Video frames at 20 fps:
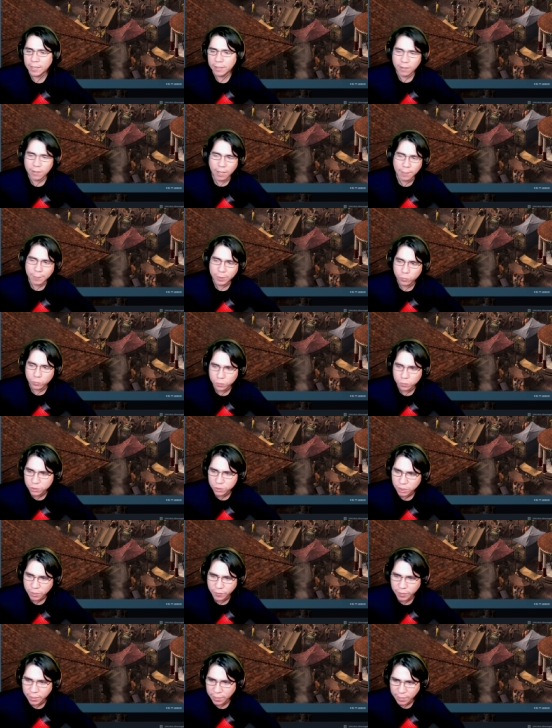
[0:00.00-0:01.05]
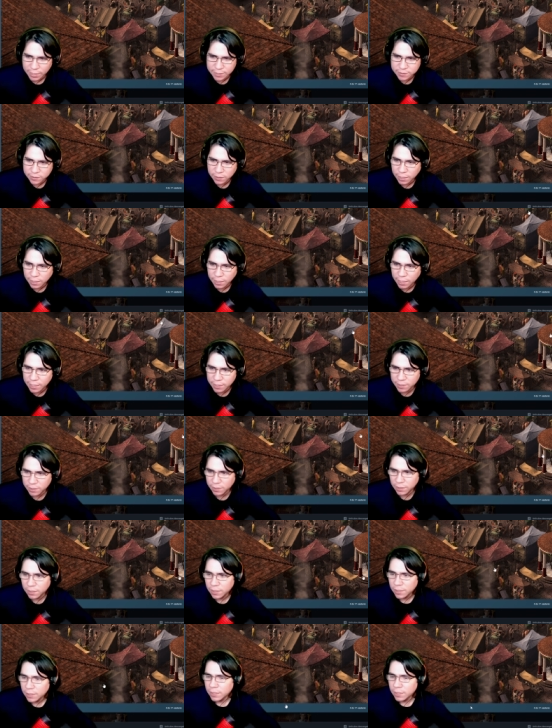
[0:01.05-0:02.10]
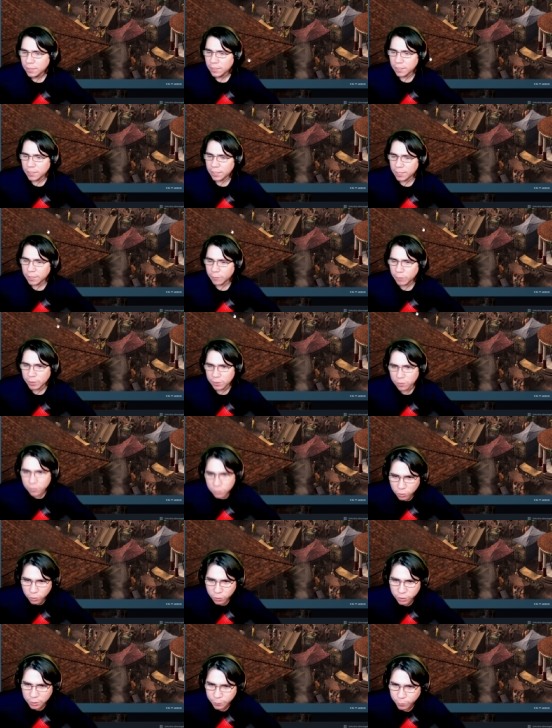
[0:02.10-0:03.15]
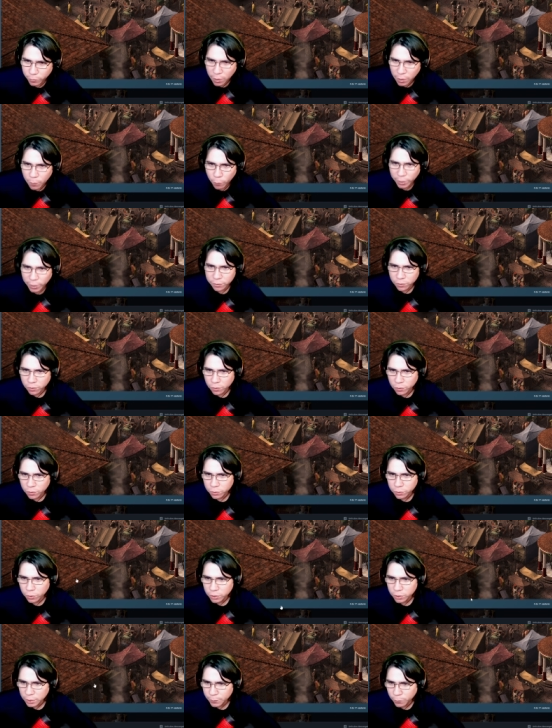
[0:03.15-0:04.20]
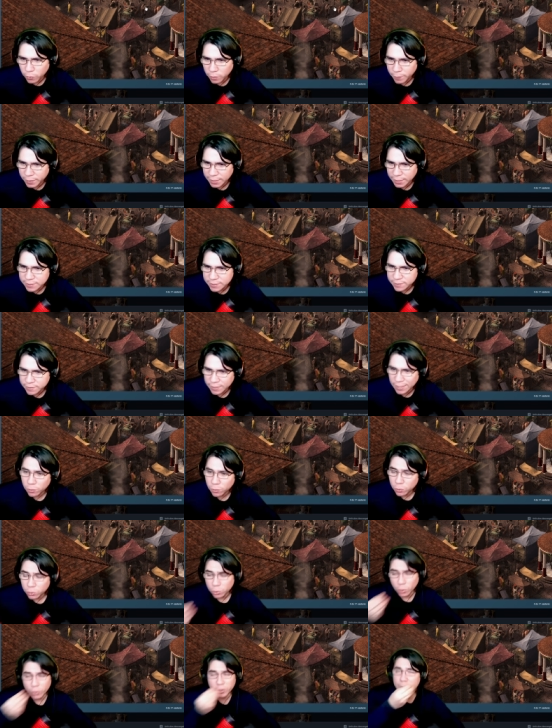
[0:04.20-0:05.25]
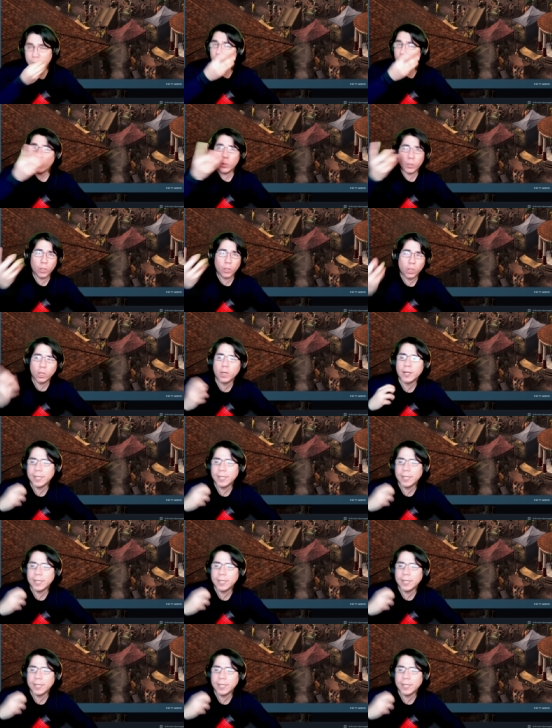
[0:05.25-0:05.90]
a menudo se ve así que allí eh, bueno, todo tipo de puestos, con todo tipo de mercancías, con todo tipo de olores,